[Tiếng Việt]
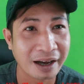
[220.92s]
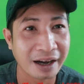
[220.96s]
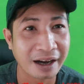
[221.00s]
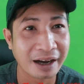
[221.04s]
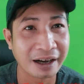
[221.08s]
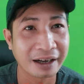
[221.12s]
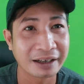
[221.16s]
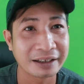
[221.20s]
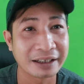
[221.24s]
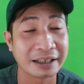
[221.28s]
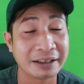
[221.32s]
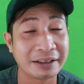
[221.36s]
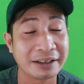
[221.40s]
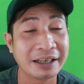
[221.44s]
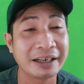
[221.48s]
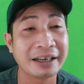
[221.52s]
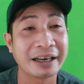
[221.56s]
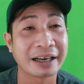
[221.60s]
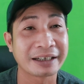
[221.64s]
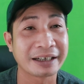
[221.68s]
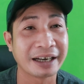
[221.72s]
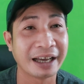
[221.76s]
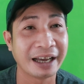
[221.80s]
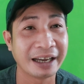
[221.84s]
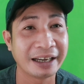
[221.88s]
Đó thì với
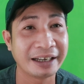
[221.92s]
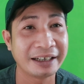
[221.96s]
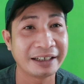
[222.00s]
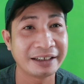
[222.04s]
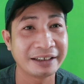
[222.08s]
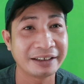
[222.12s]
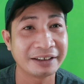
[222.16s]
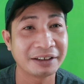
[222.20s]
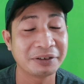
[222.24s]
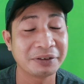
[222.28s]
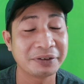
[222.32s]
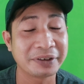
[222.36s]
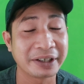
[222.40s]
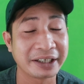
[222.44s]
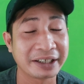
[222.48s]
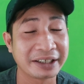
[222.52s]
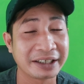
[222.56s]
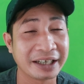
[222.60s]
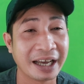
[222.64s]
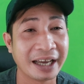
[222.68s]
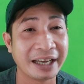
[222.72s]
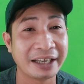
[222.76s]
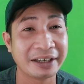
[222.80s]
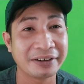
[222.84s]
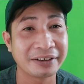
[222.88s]
thằng đệ quý vị,
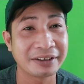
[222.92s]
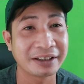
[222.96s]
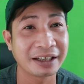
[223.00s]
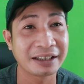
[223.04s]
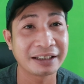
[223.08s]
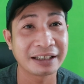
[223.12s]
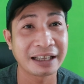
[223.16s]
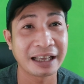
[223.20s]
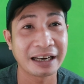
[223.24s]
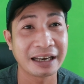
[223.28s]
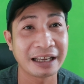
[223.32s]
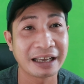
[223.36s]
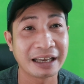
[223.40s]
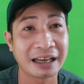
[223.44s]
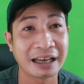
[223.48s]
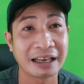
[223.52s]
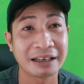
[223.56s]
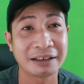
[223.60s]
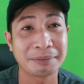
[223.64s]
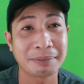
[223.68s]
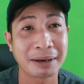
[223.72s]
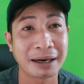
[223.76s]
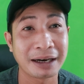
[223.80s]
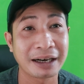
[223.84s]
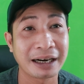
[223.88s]
đệ có tên ta là
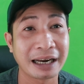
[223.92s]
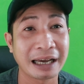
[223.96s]
anh bán